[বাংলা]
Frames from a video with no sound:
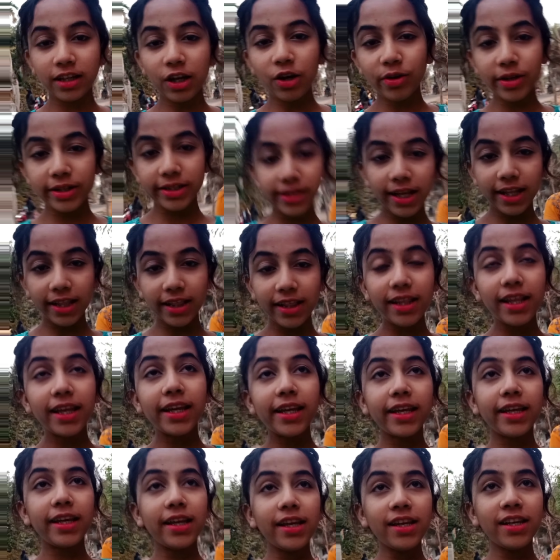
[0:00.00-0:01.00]
কাউকে সাজলে
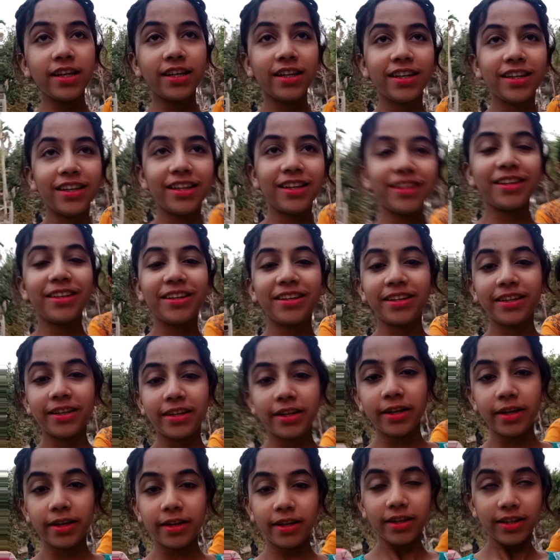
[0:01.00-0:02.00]
কি নিতে হয়
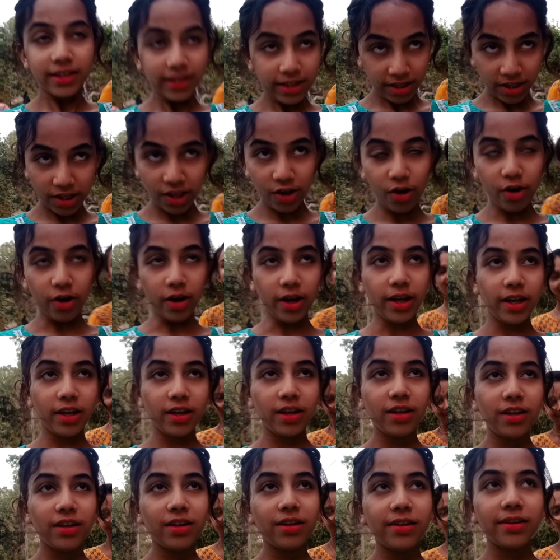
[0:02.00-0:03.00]
নিতে হয়
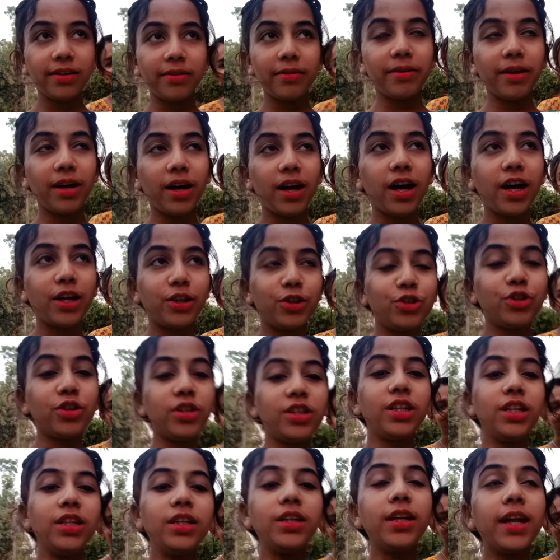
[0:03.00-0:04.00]
হ্যাঁ। আর যদি
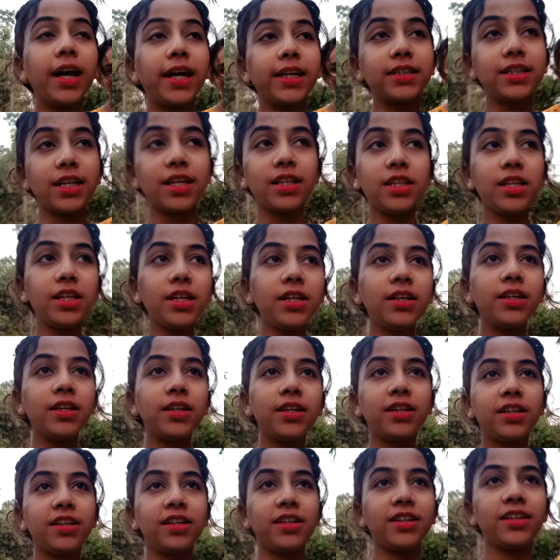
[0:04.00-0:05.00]
না সাদি
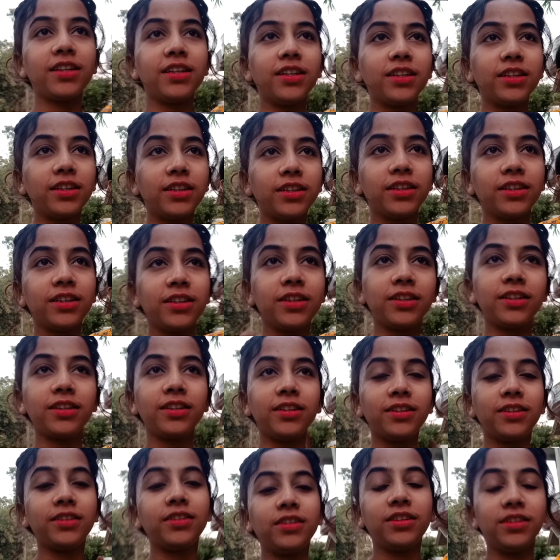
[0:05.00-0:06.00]
তাহলে
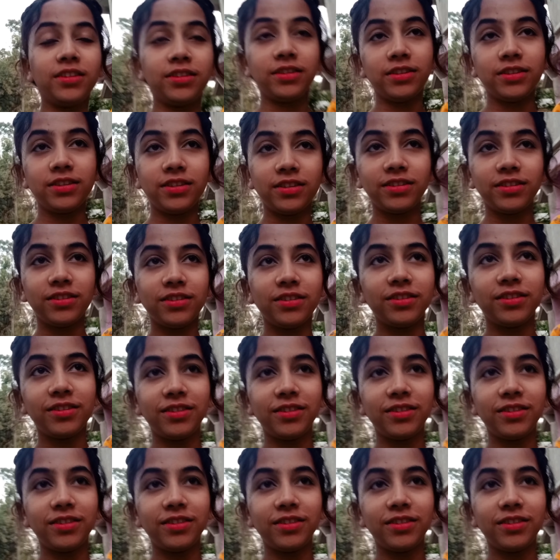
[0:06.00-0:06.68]
কুকুর